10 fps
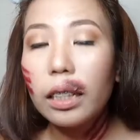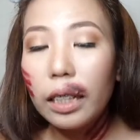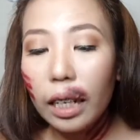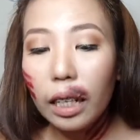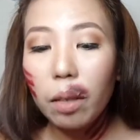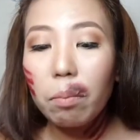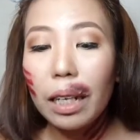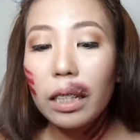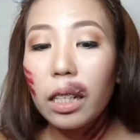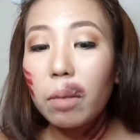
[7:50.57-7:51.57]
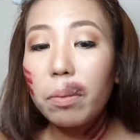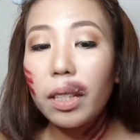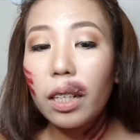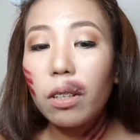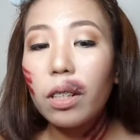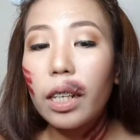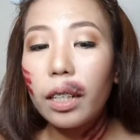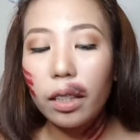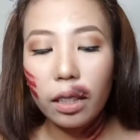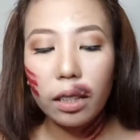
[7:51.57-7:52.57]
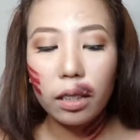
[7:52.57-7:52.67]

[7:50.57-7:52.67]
Then, matte lipstick ulit.